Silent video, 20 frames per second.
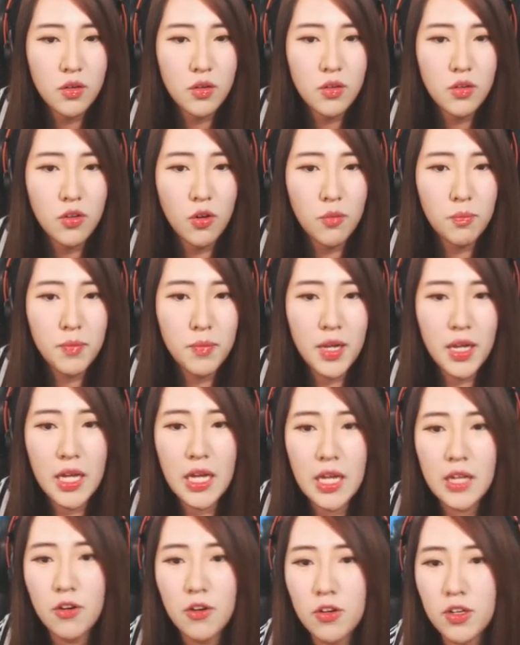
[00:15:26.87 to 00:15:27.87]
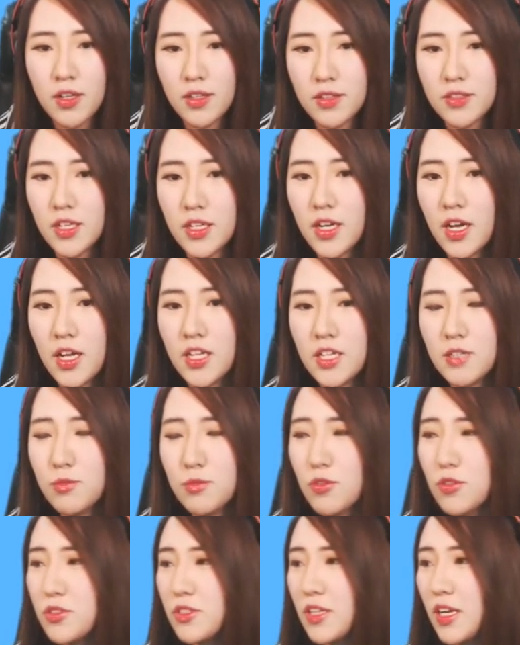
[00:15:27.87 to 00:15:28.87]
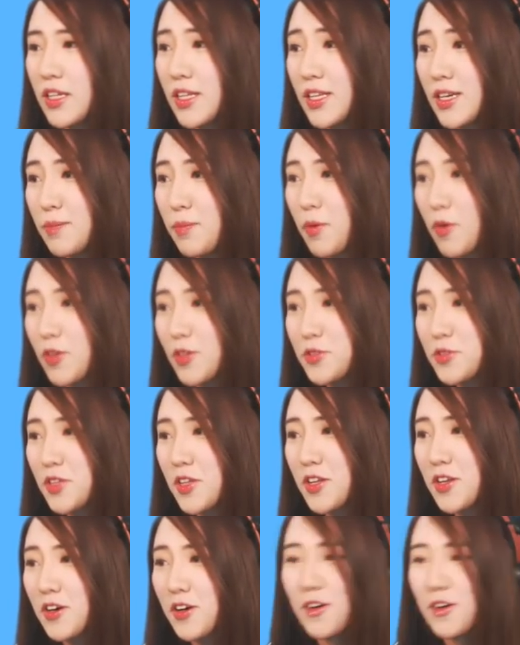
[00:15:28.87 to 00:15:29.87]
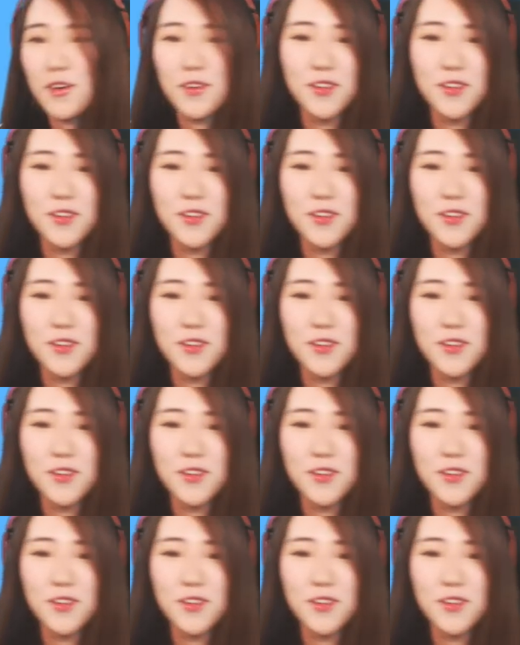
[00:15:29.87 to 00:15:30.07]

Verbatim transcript: 엄마 여기 제가 일부러 쓰레기를 버렸어요